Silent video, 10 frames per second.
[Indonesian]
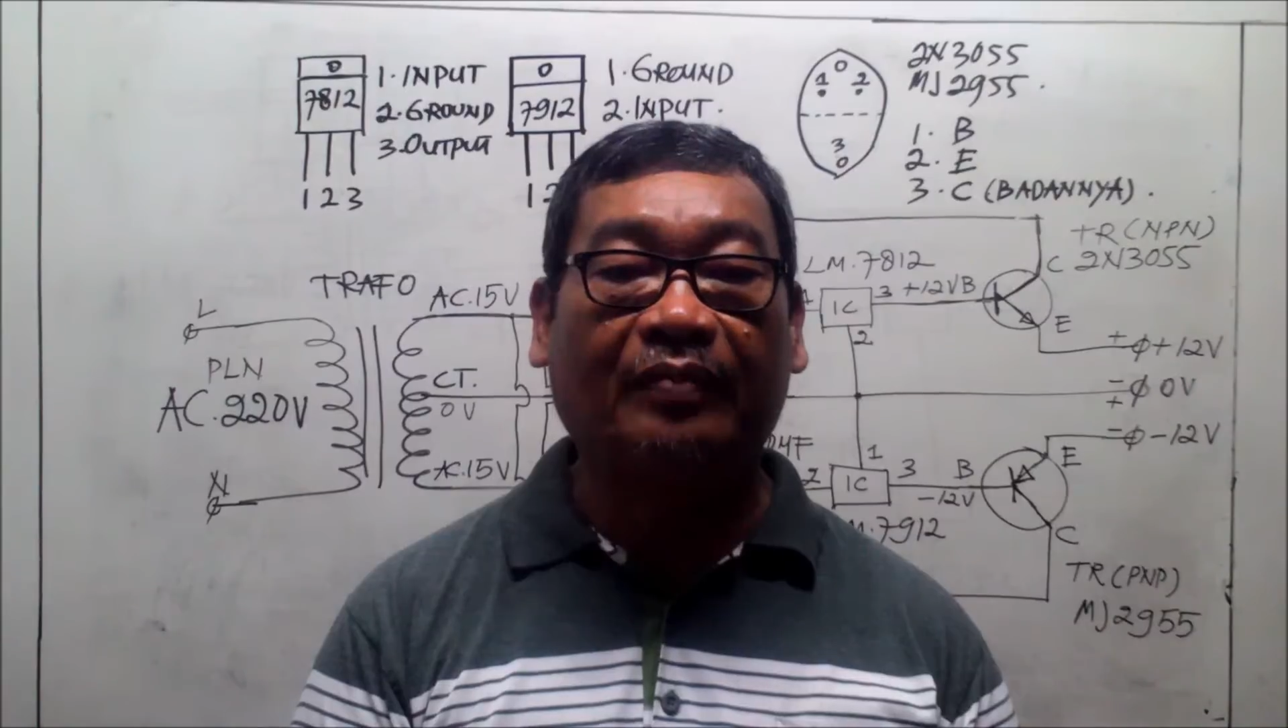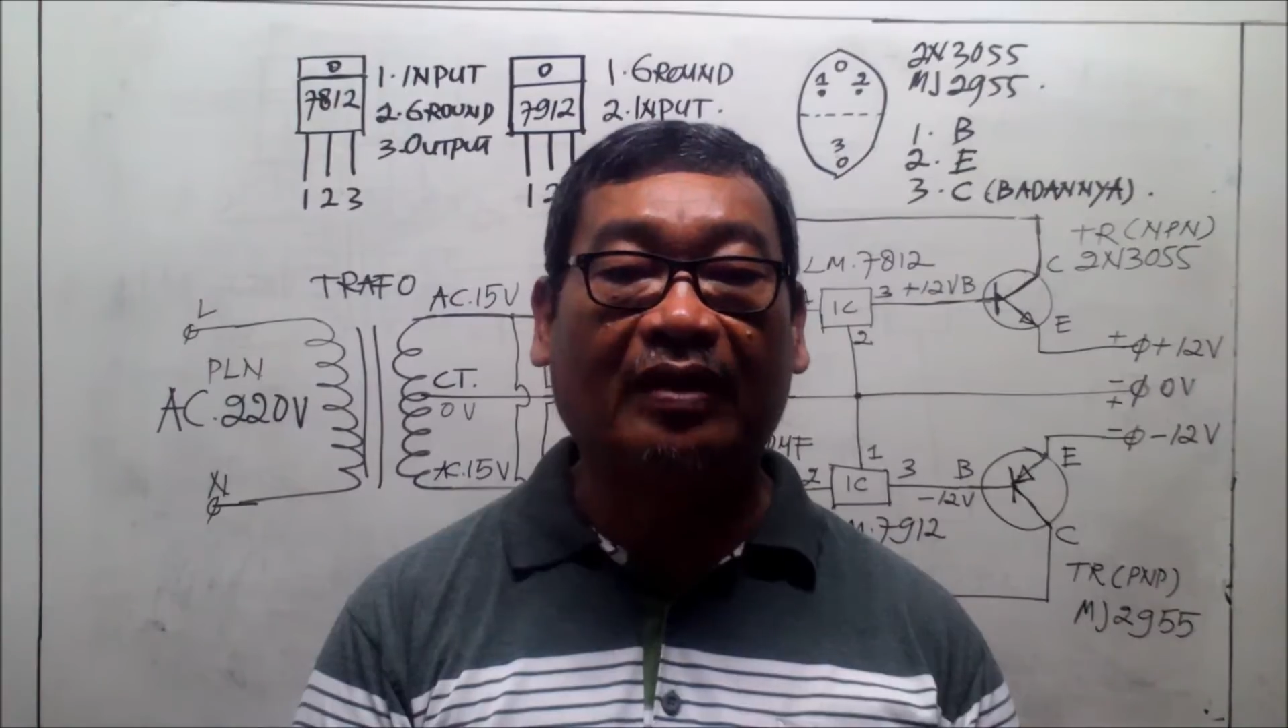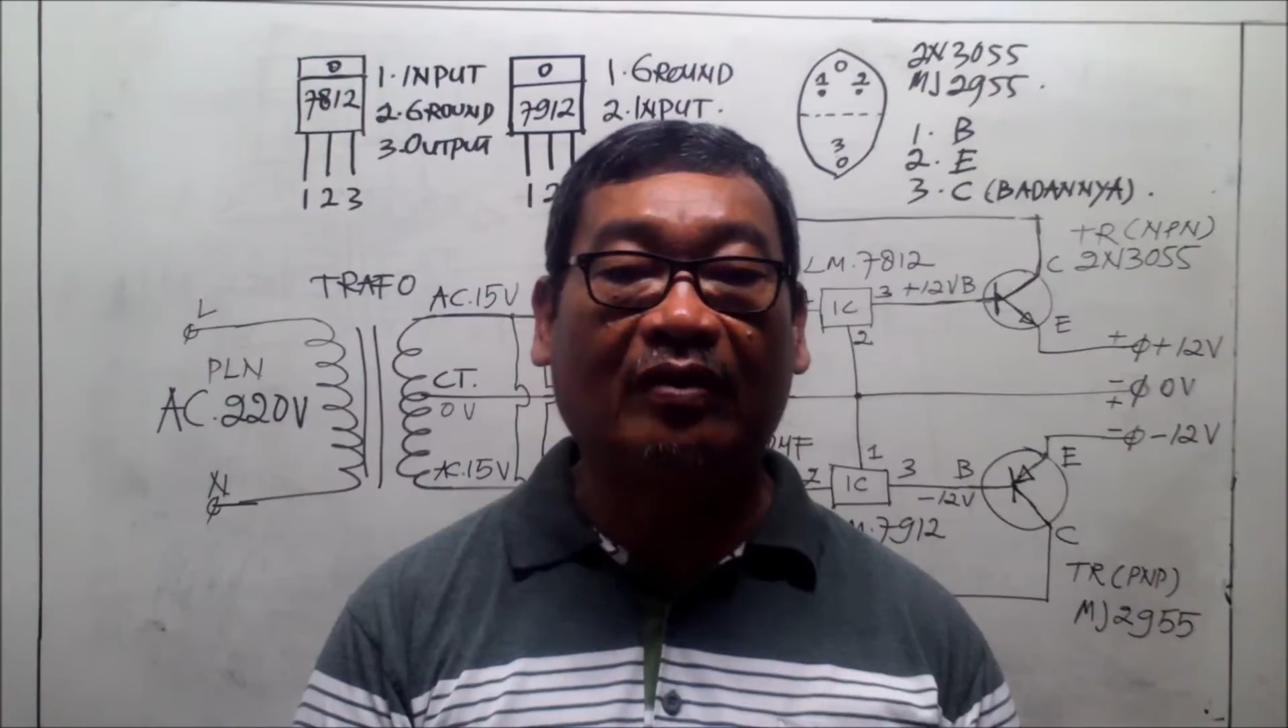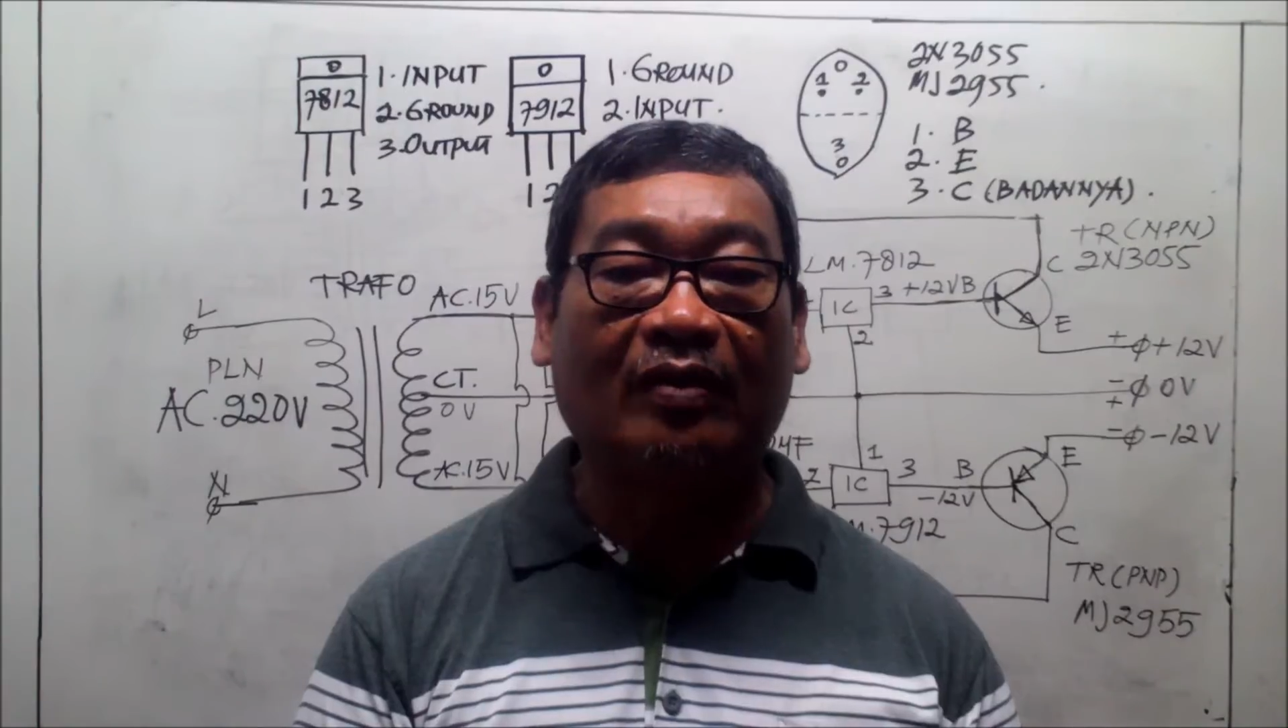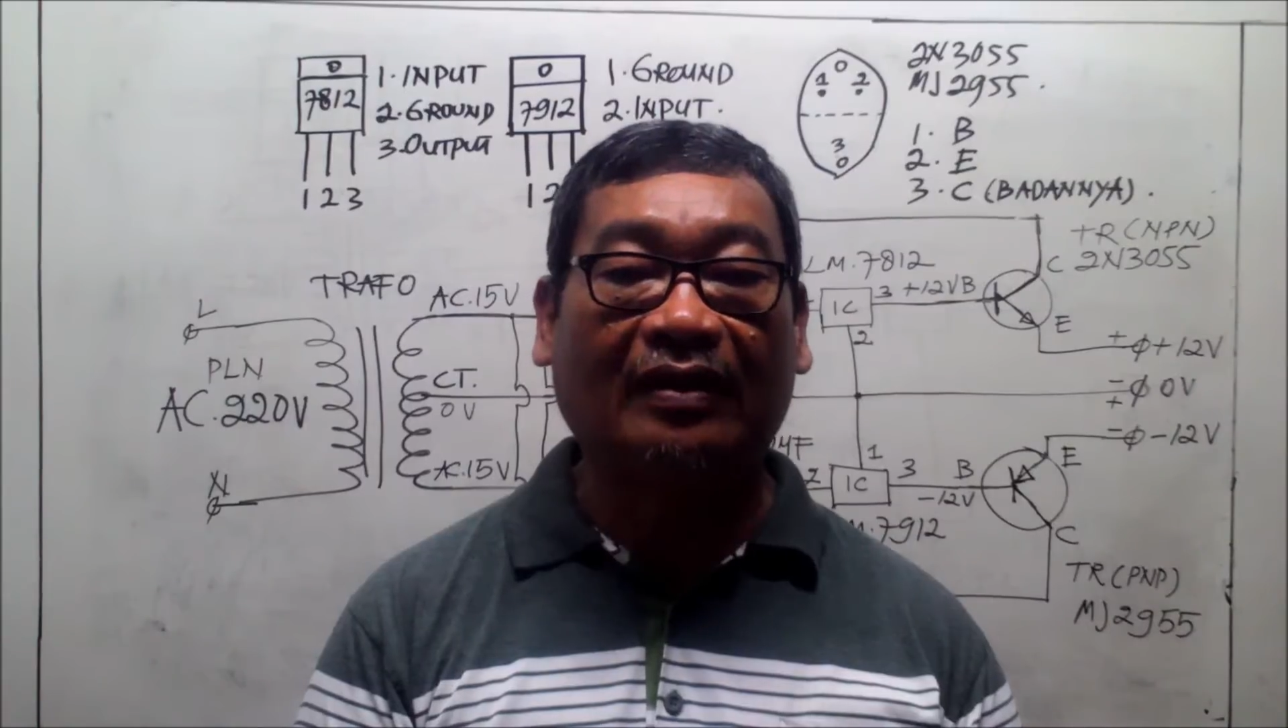
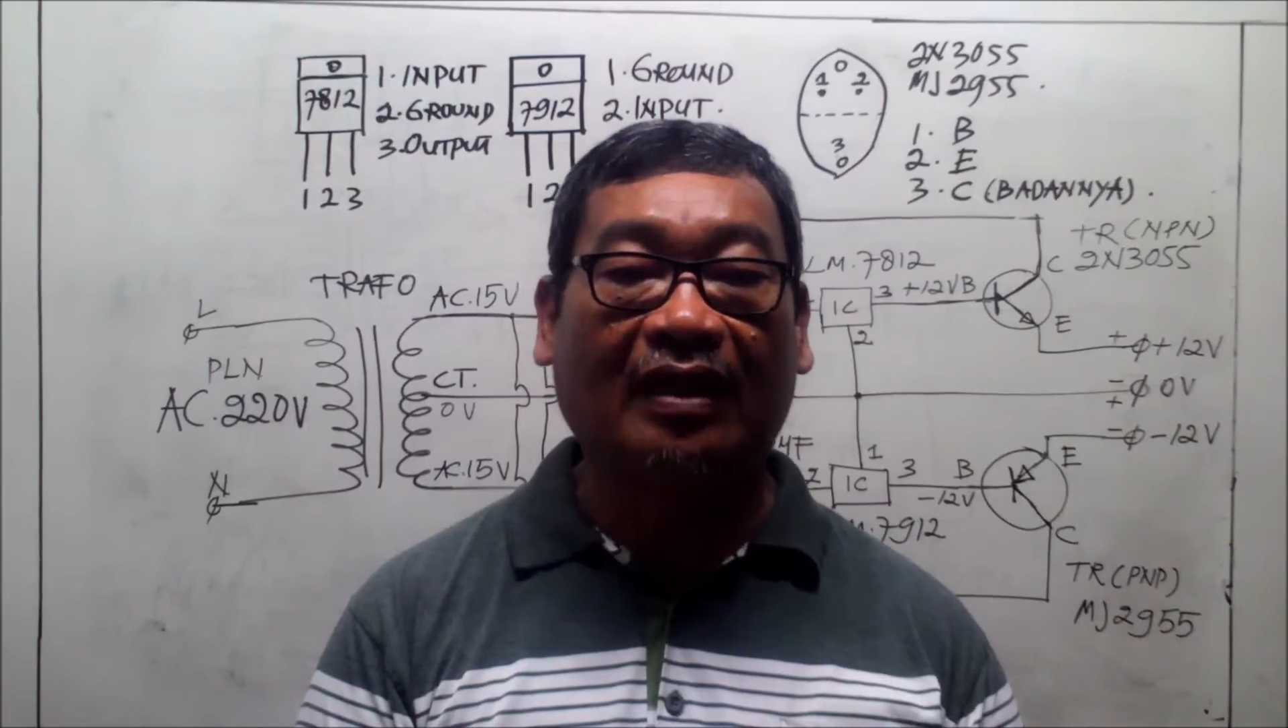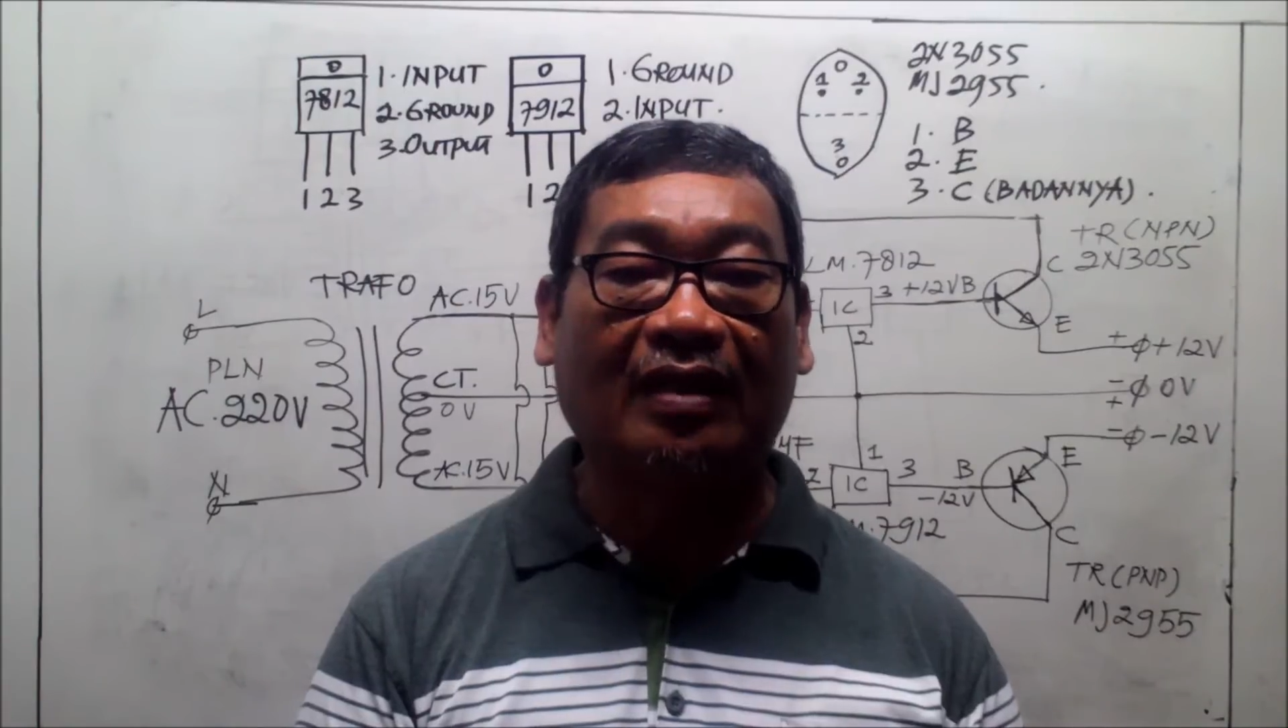penguat